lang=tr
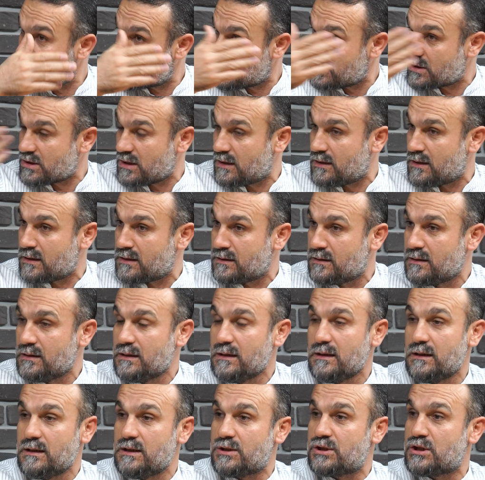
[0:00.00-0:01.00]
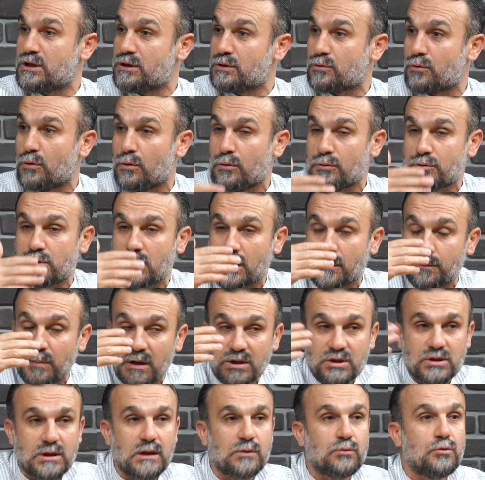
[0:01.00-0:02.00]
başka şeylerin içinde olacak,
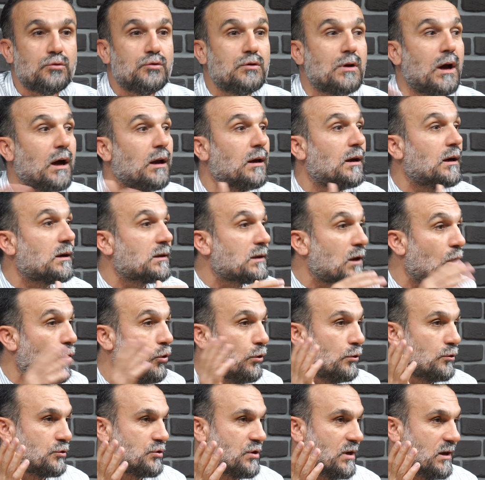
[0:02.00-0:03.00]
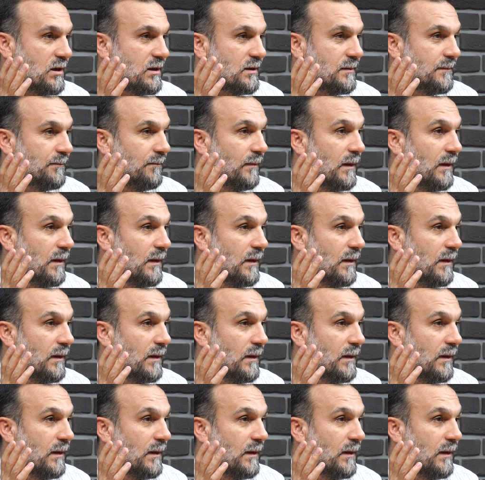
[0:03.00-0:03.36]
başka dünyalarda olacak.